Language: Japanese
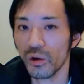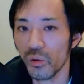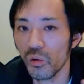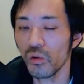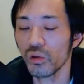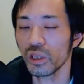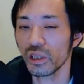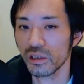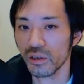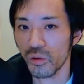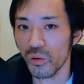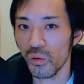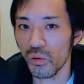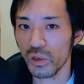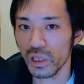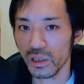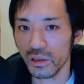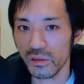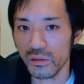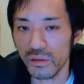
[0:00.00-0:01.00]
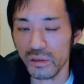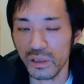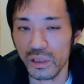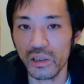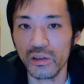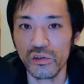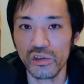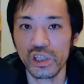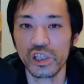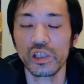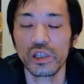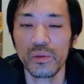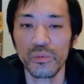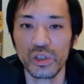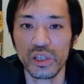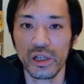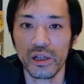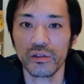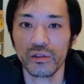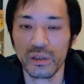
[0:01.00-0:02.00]
こうです、こうですっていう
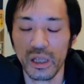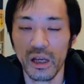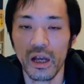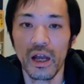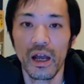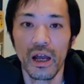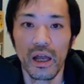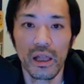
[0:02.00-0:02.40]
CM じゃなくて、